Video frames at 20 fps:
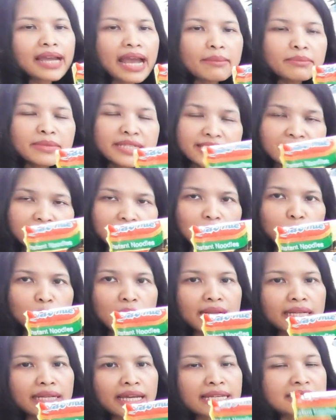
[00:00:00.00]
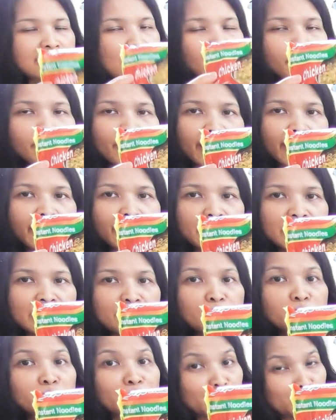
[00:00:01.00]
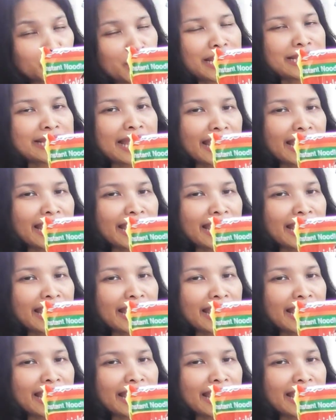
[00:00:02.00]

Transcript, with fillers: kami sekeluarga sampai ibu mertua